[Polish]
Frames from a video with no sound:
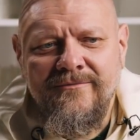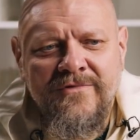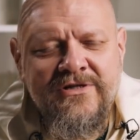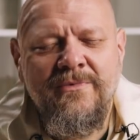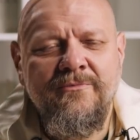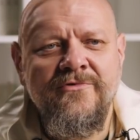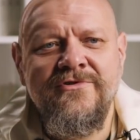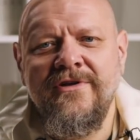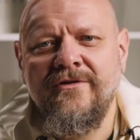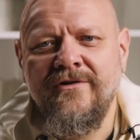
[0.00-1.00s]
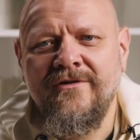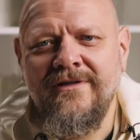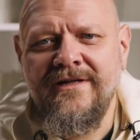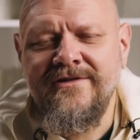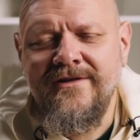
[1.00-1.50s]
możemy później
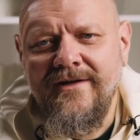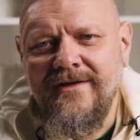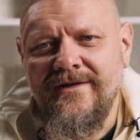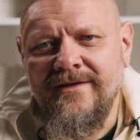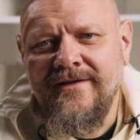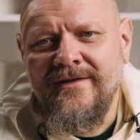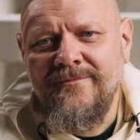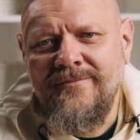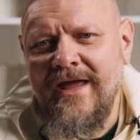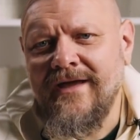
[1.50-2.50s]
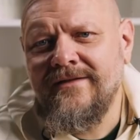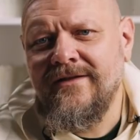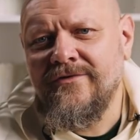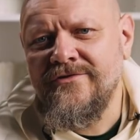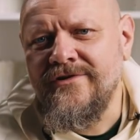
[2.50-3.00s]
oglądać y,
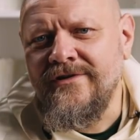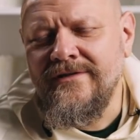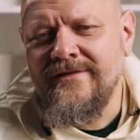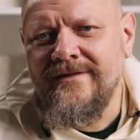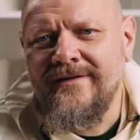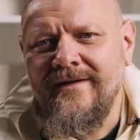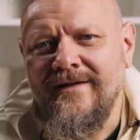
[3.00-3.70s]
piękne rośliny,